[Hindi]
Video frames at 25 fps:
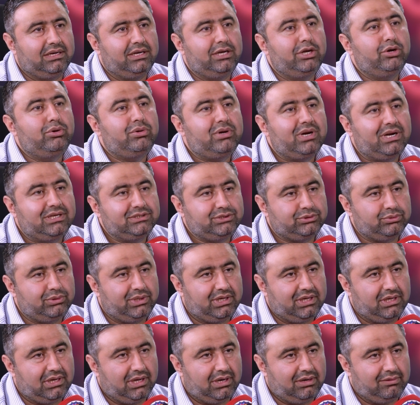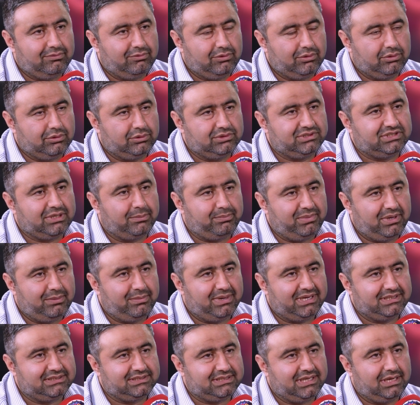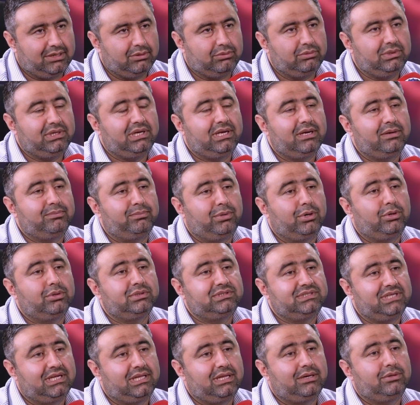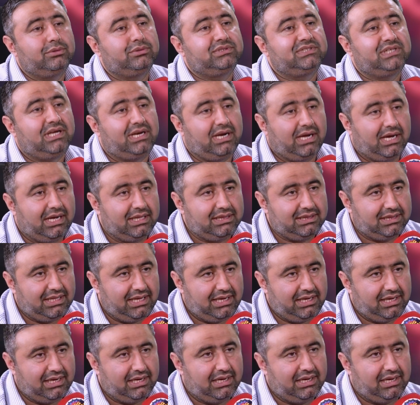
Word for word: न्यूट्रासूटिकल वो सप्लीमेंट्स हैं उनके है। बहुत ज़्यादा नुकसान नहीं